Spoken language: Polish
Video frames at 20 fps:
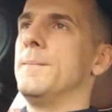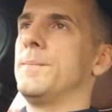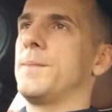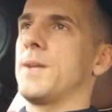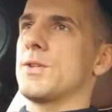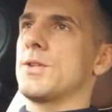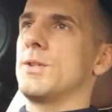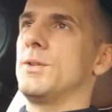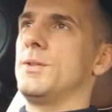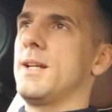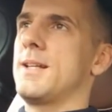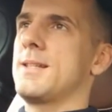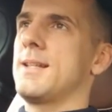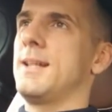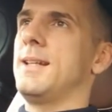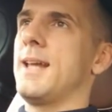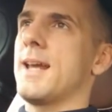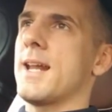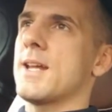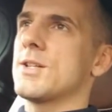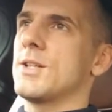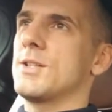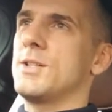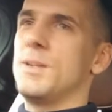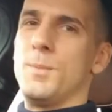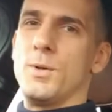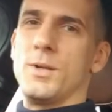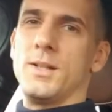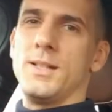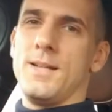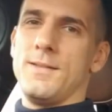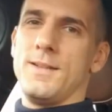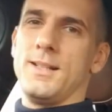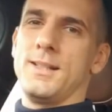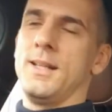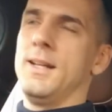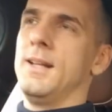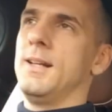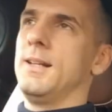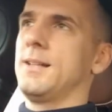Także no nie chcę jej narażać, nie mogę
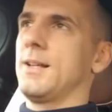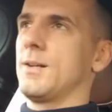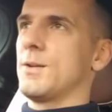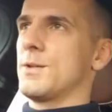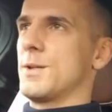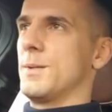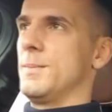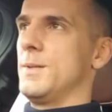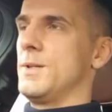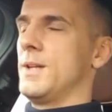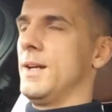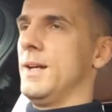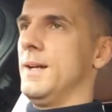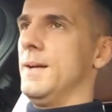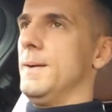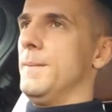nawet tego zrobić.